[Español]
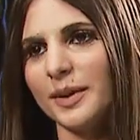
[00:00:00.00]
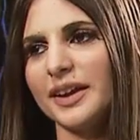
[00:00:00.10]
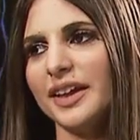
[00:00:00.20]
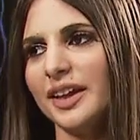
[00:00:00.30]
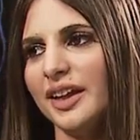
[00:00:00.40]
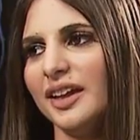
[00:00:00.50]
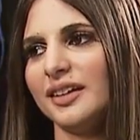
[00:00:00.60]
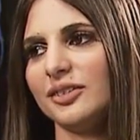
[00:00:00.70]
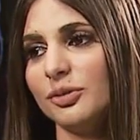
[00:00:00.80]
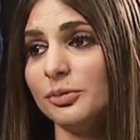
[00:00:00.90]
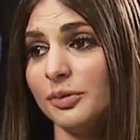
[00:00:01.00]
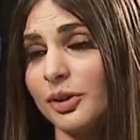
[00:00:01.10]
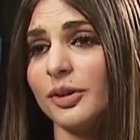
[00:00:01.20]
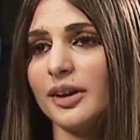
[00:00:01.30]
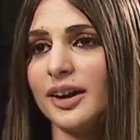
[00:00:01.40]
más que
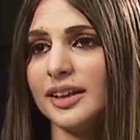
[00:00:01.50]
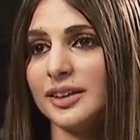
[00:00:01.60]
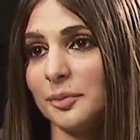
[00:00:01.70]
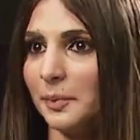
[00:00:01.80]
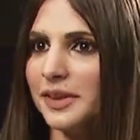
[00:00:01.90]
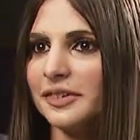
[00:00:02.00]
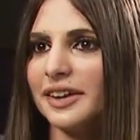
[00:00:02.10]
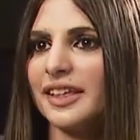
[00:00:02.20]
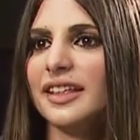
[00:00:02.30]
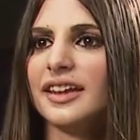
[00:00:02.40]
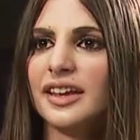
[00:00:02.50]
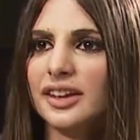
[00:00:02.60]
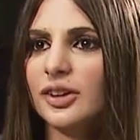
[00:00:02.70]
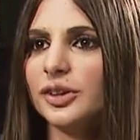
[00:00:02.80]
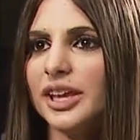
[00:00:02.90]
cubro hasta el momento, ¿verdad?, es
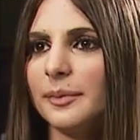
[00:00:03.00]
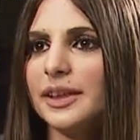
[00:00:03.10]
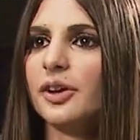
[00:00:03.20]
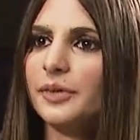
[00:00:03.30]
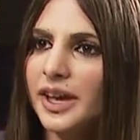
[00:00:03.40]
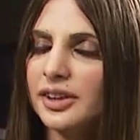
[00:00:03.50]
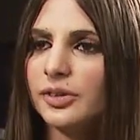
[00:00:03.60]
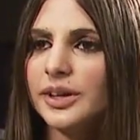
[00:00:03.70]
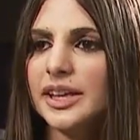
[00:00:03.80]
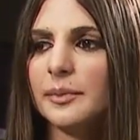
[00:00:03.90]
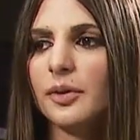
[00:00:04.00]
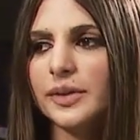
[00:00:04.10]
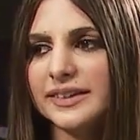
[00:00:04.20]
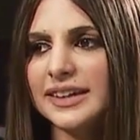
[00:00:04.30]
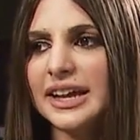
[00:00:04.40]
los temas de gobierno y temas
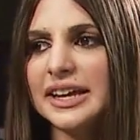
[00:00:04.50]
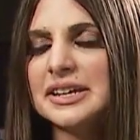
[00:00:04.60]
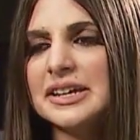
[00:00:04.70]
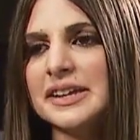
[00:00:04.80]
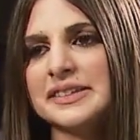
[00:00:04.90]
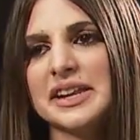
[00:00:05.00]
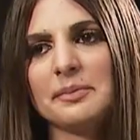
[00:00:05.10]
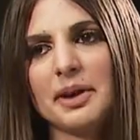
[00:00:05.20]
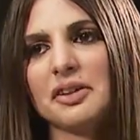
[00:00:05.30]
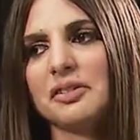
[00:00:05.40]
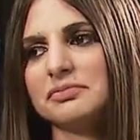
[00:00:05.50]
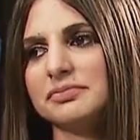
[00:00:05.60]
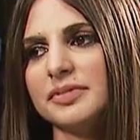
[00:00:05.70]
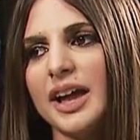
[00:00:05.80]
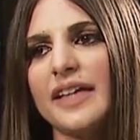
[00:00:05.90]
judiciales. Sin embargo,
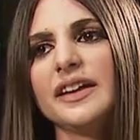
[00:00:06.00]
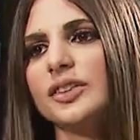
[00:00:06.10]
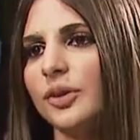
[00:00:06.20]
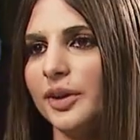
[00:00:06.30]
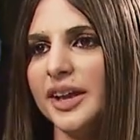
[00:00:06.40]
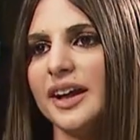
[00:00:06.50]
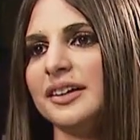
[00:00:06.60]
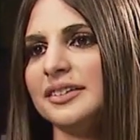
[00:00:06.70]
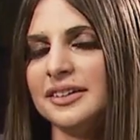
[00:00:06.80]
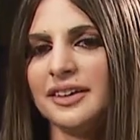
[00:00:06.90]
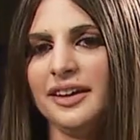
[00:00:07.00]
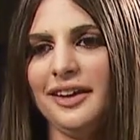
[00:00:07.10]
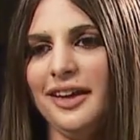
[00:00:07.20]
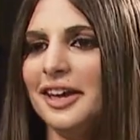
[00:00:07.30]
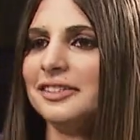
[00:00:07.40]
cada historia
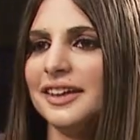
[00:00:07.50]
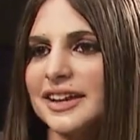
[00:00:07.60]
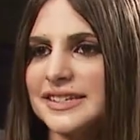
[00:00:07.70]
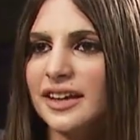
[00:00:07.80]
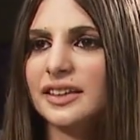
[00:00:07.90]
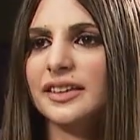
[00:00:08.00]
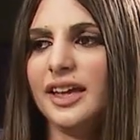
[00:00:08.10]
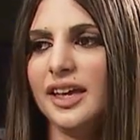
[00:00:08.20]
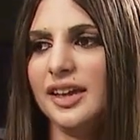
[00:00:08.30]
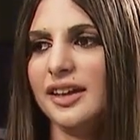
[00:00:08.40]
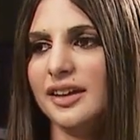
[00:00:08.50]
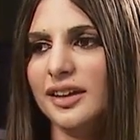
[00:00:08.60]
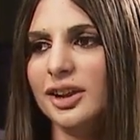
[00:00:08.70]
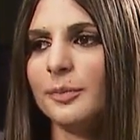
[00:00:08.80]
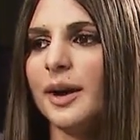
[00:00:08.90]
eh, es interesante y,
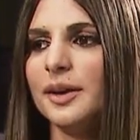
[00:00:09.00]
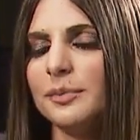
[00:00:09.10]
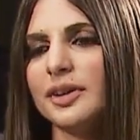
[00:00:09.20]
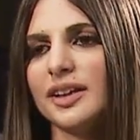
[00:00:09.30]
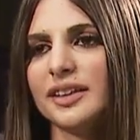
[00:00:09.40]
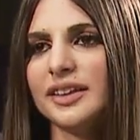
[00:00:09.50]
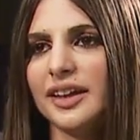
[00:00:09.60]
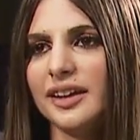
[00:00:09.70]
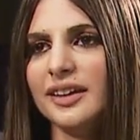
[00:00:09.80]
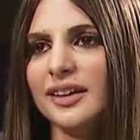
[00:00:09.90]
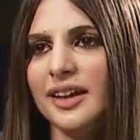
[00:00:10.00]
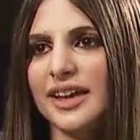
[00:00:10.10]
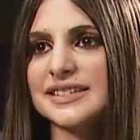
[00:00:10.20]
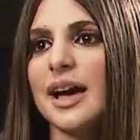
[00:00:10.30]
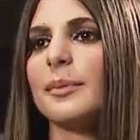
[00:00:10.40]
lo más importante
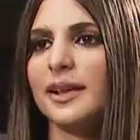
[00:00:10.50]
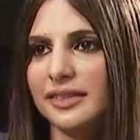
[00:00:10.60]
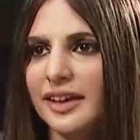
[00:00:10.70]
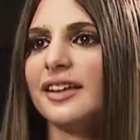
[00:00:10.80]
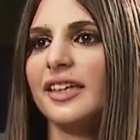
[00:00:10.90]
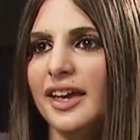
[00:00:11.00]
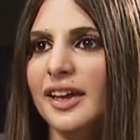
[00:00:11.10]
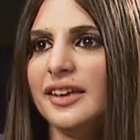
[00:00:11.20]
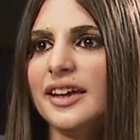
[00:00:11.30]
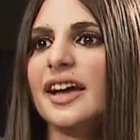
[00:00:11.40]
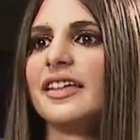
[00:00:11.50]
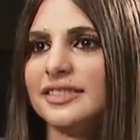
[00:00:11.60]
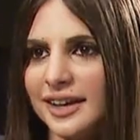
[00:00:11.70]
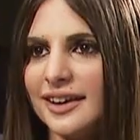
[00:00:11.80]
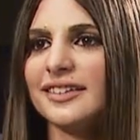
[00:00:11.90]
es aprender de ella y
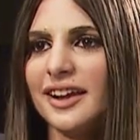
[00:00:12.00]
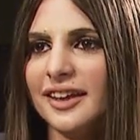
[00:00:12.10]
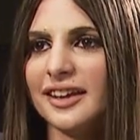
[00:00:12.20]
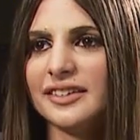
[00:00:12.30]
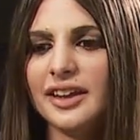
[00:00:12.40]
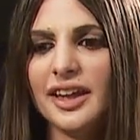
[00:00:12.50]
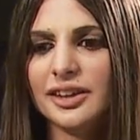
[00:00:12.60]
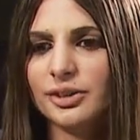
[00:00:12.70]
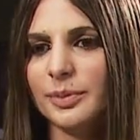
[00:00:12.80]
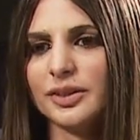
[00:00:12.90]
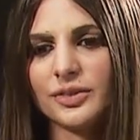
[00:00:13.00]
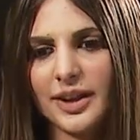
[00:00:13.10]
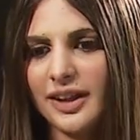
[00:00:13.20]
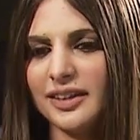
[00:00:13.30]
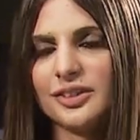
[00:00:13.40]
adentrarse en ella. Así que yo pienso
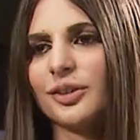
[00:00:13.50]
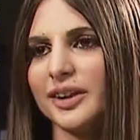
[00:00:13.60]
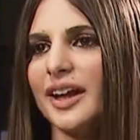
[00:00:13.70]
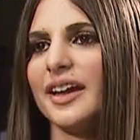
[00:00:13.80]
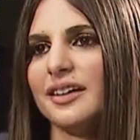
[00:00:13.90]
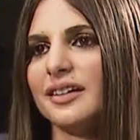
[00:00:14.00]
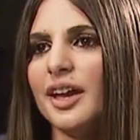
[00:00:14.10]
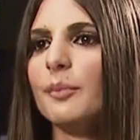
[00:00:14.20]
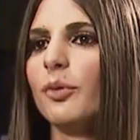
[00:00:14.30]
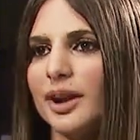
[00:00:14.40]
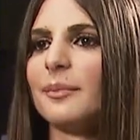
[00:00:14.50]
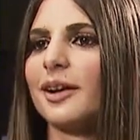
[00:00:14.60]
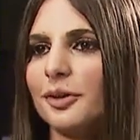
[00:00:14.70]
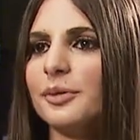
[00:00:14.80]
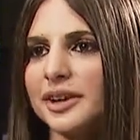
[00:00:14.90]
que cada historia es, buena
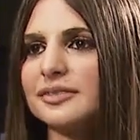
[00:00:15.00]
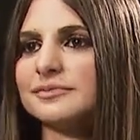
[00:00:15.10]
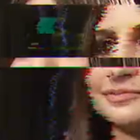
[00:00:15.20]
para cubrir.